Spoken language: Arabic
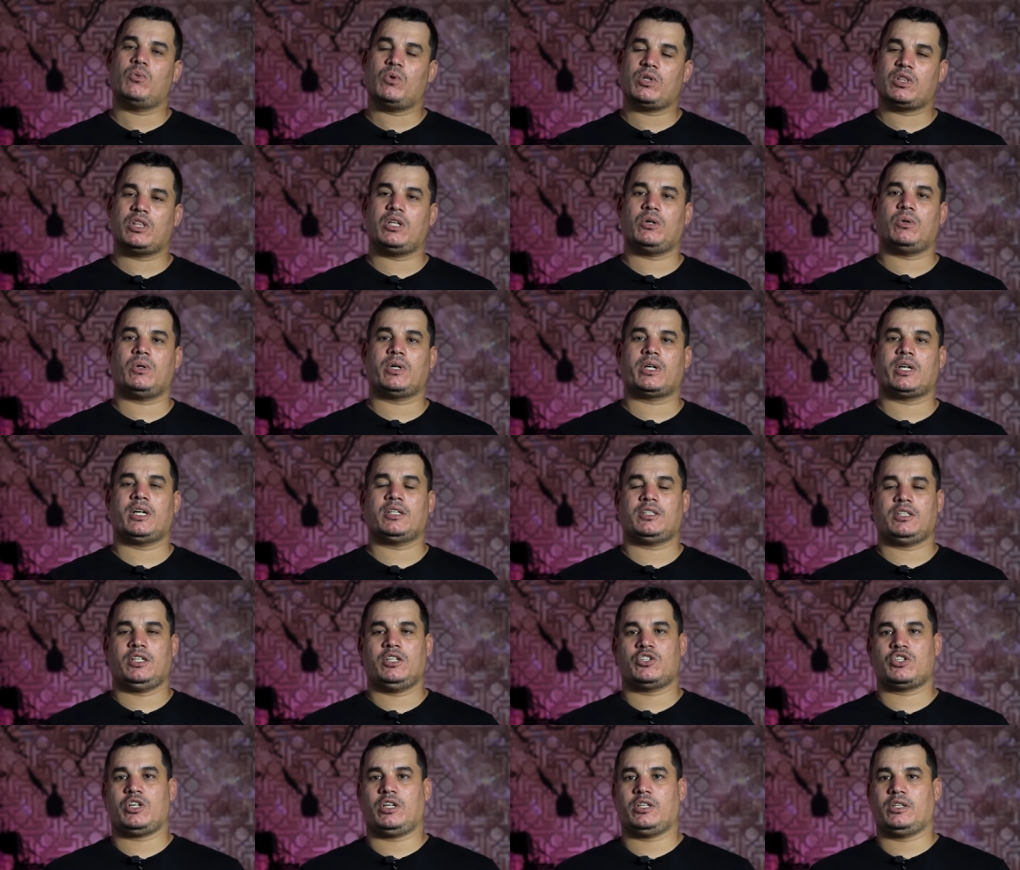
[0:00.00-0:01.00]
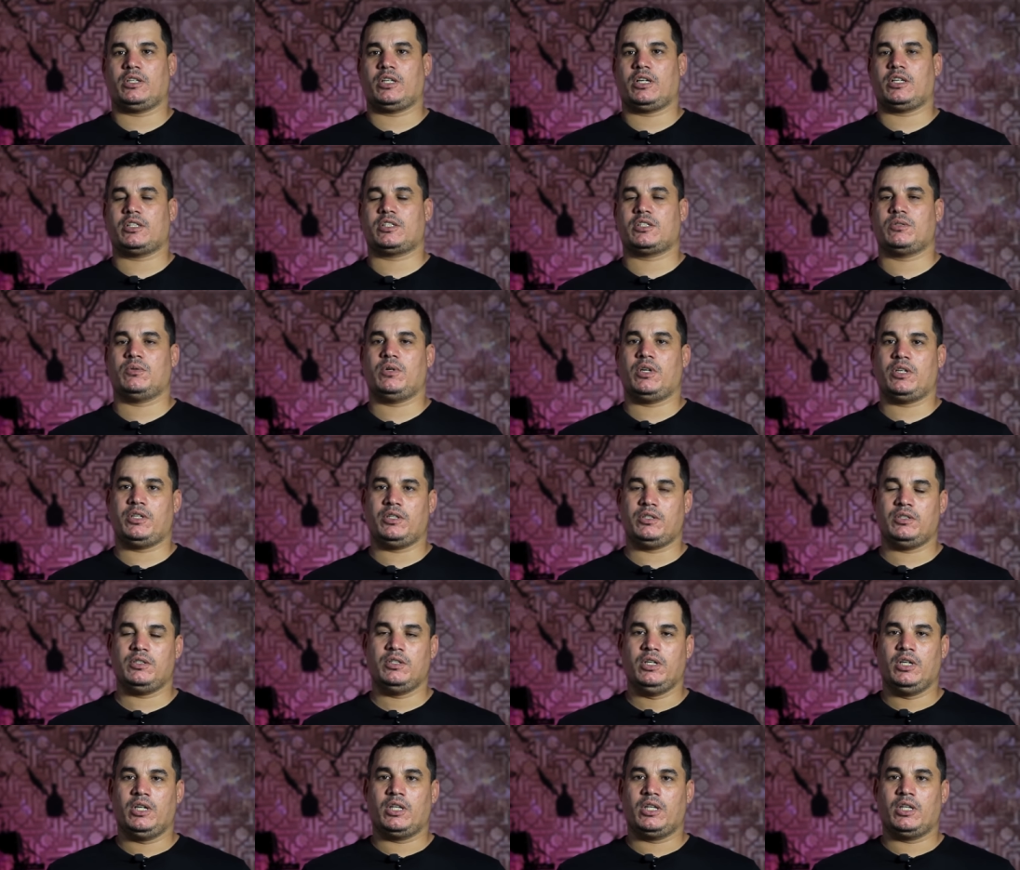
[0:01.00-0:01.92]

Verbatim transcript: والدورات ان شاء الله سواء